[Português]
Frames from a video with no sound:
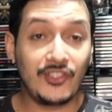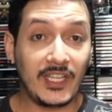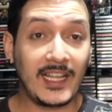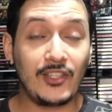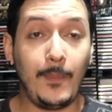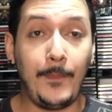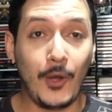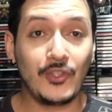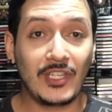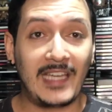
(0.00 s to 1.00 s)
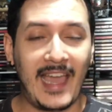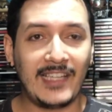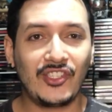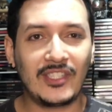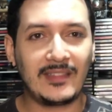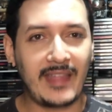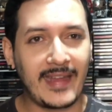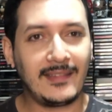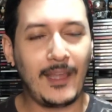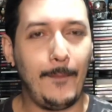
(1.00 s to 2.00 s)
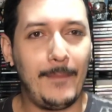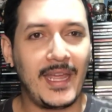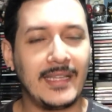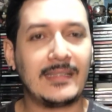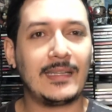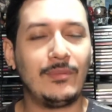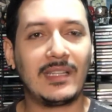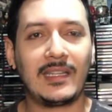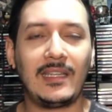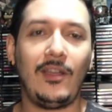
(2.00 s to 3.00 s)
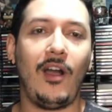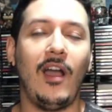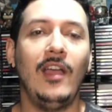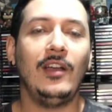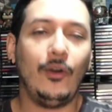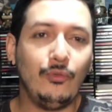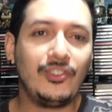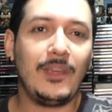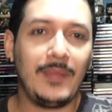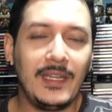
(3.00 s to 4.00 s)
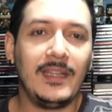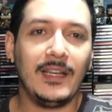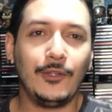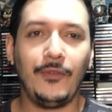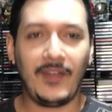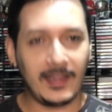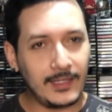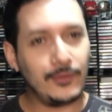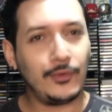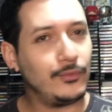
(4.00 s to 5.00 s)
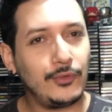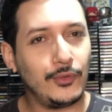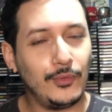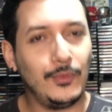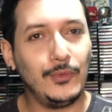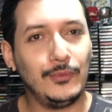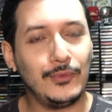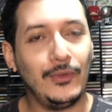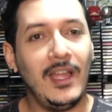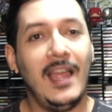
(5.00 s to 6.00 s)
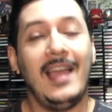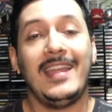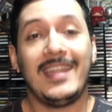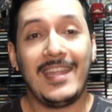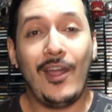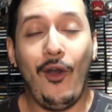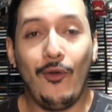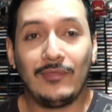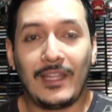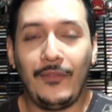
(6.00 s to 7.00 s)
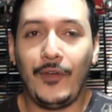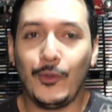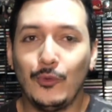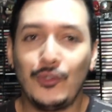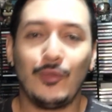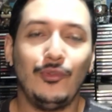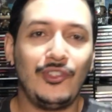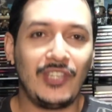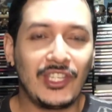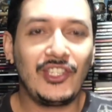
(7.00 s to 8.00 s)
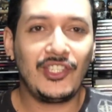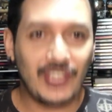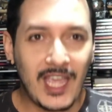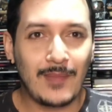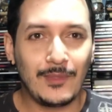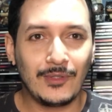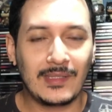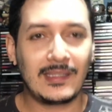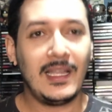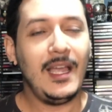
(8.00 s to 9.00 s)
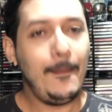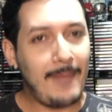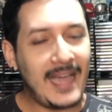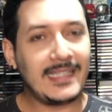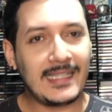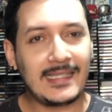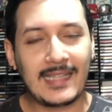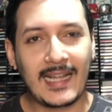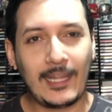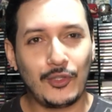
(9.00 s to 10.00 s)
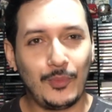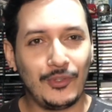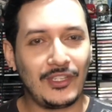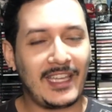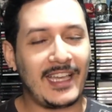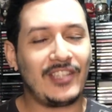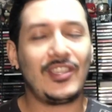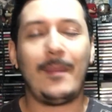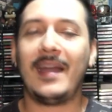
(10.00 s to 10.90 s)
Dica de podcast tem também. Estamos aqui, ó, um geminiando falando com todo mundo. E ontem foi o último dia de Gêmeos, mas esse canal de podcast é